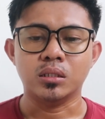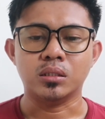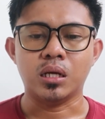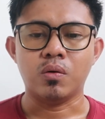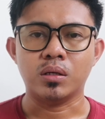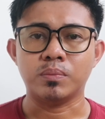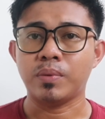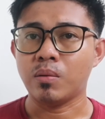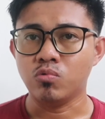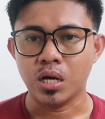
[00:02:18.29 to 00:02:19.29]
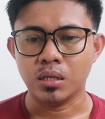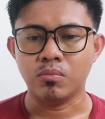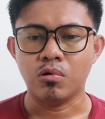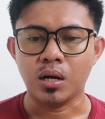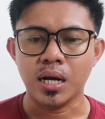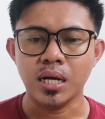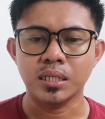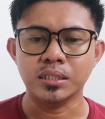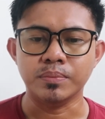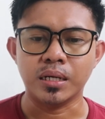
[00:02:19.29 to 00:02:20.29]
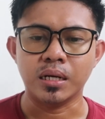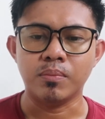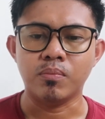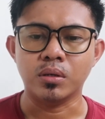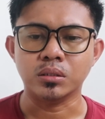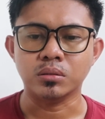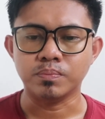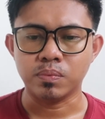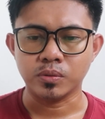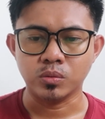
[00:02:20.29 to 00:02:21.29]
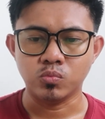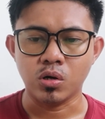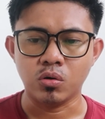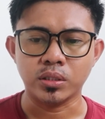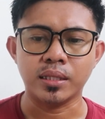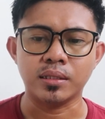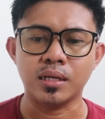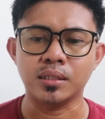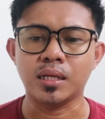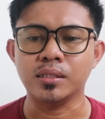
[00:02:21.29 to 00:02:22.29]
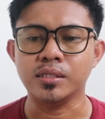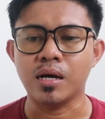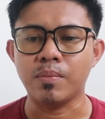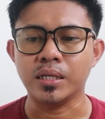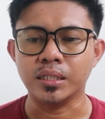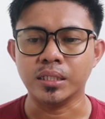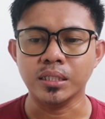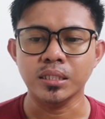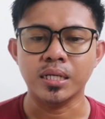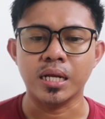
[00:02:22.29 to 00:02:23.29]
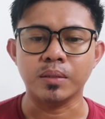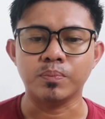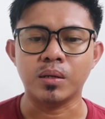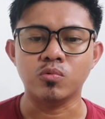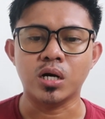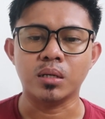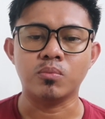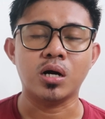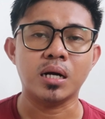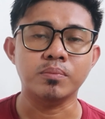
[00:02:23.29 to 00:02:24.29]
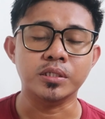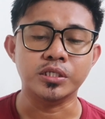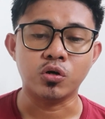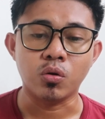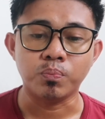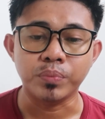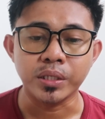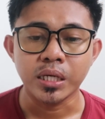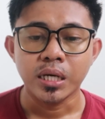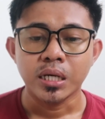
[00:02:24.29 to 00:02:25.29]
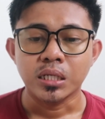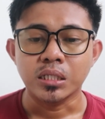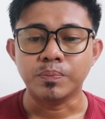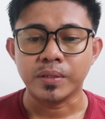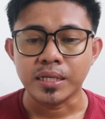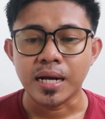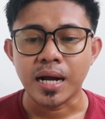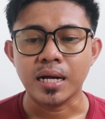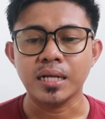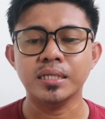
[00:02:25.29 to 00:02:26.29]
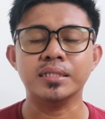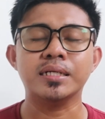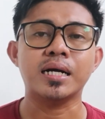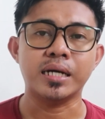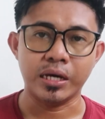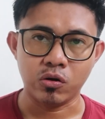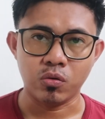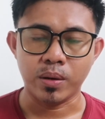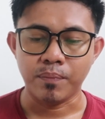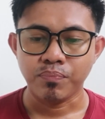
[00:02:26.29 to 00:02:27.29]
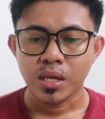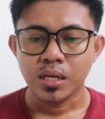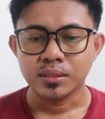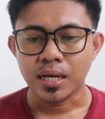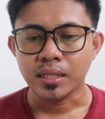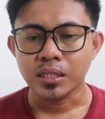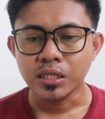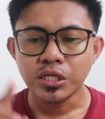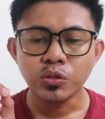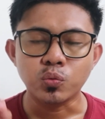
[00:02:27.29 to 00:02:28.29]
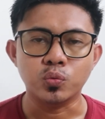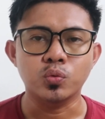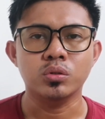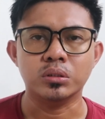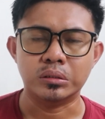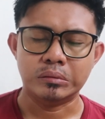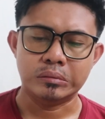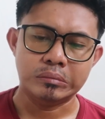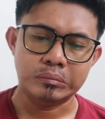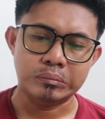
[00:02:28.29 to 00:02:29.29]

eh, lewat pelabuhan Mokah di mana uh, sebuah kota yang terletak di Yaman ini dari pelabuhan Mokah biji kopi diperdagangkan hingga ke Eropa. Saat itu uh,